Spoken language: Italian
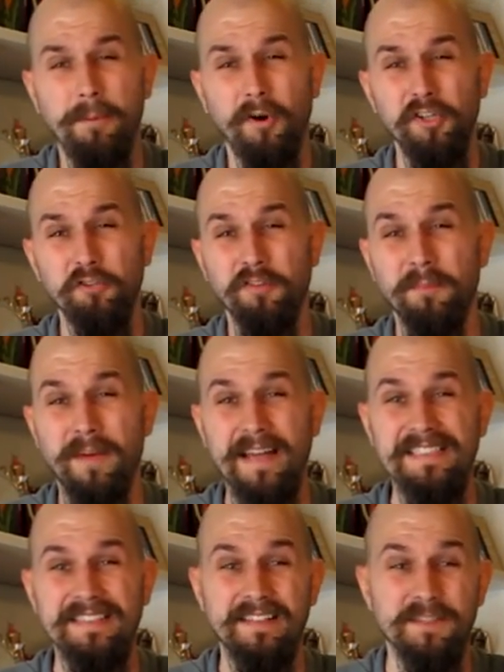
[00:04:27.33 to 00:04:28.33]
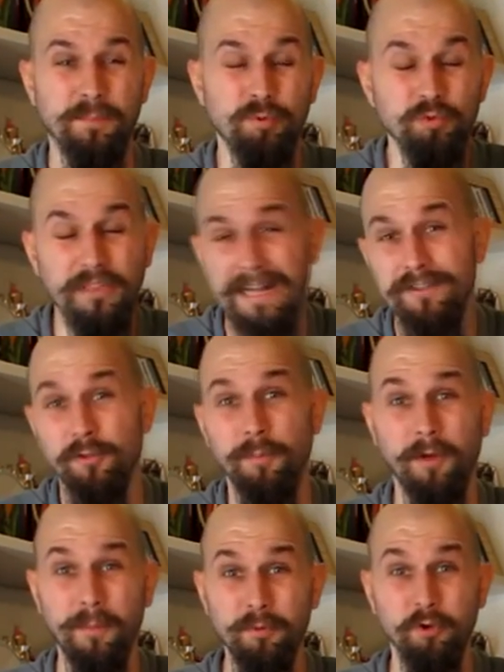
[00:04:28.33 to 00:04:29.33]
poi dovrebbe essere spuntato
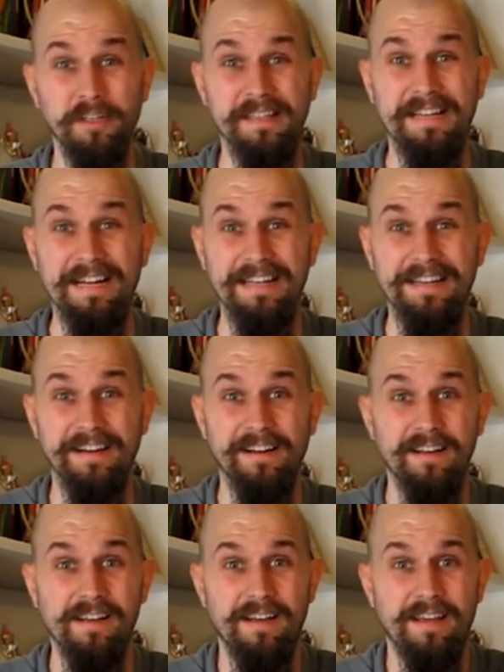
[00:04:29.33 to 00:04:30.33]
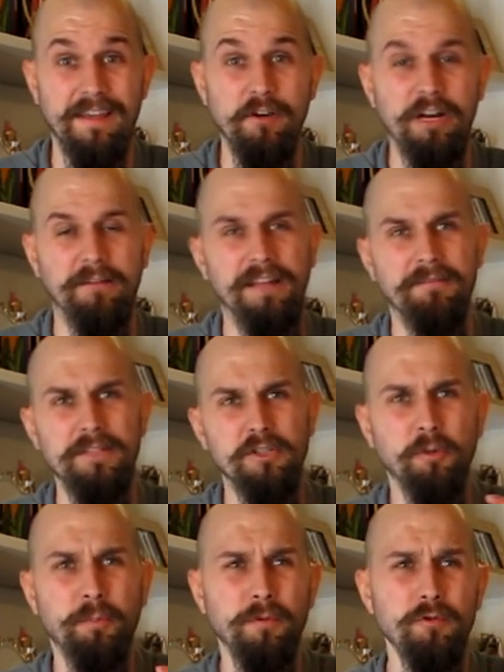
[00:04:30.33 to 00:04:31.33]
proprio in Italia? Io l'avrei
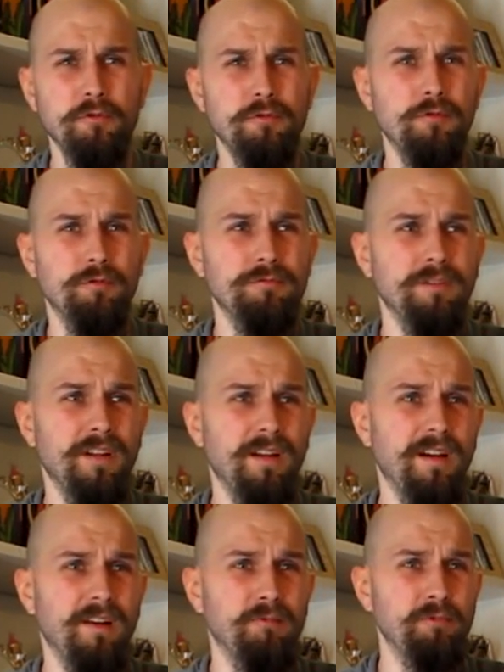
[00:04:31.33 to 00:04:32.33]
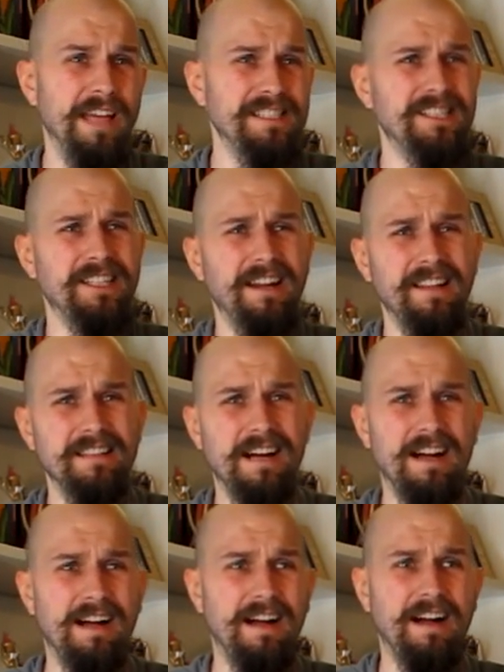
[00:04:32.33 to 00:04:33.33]
visto più un, un essere
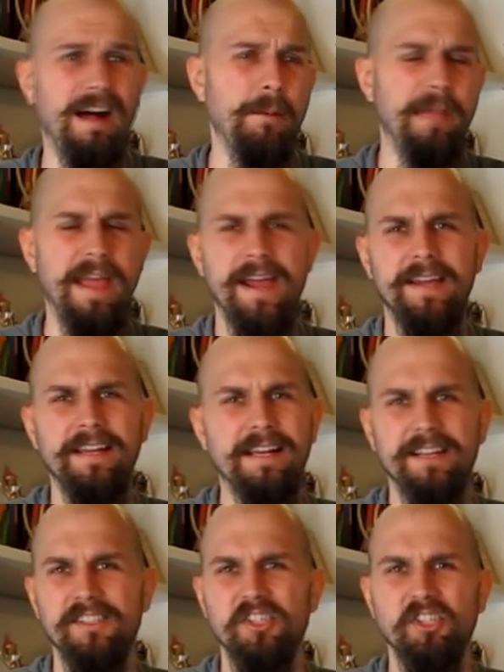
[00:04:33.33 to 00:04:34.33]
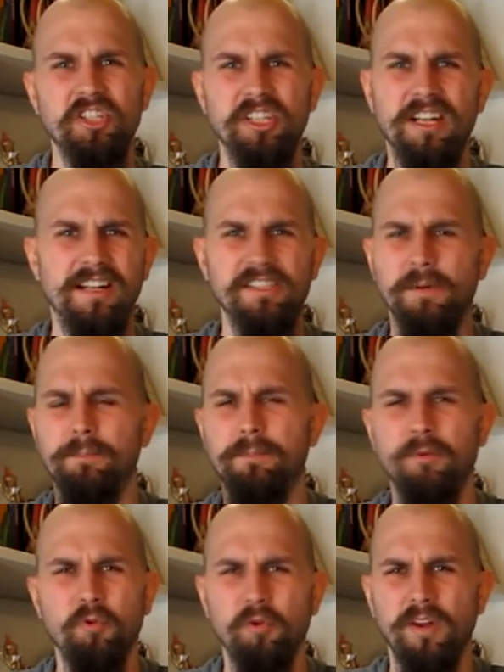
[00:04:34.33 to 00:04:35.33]
da America, Cina,
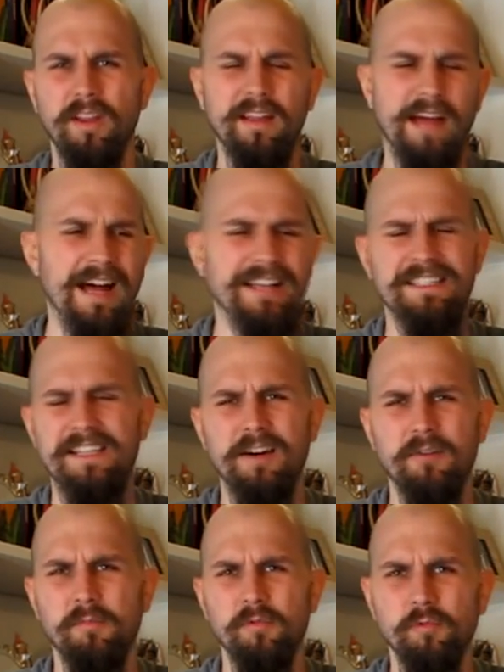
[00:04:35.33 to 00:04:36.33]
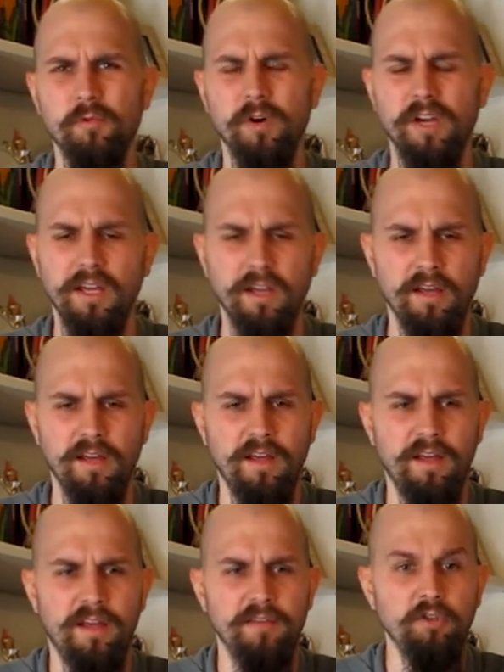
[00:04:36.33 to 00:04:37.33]
Giappone, Asia comunque.
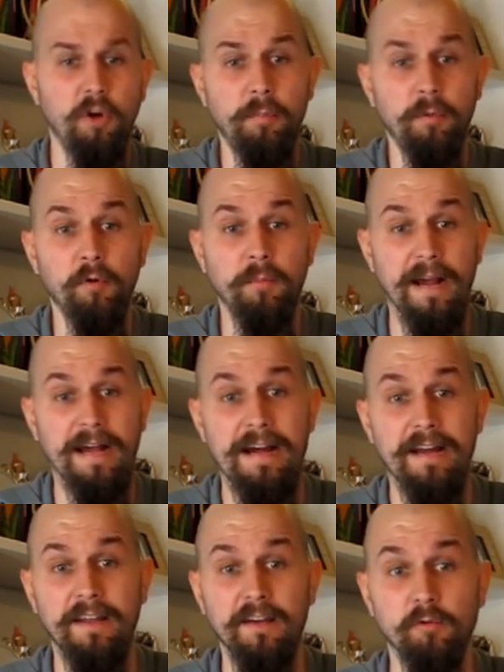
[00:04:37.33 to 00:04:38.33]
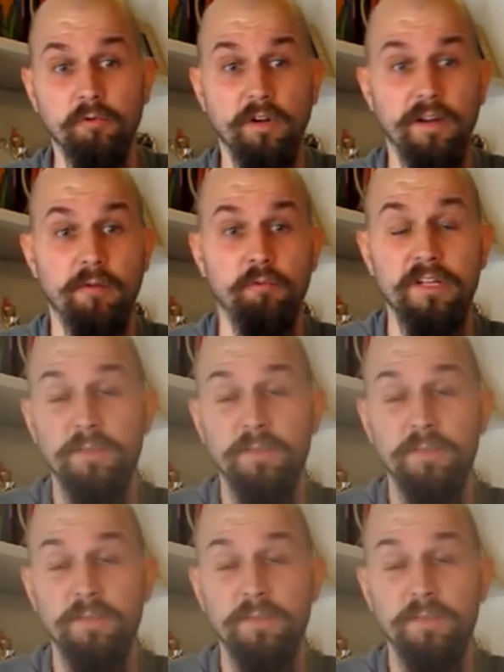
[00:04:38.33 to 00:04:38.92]
Dopo magari un, un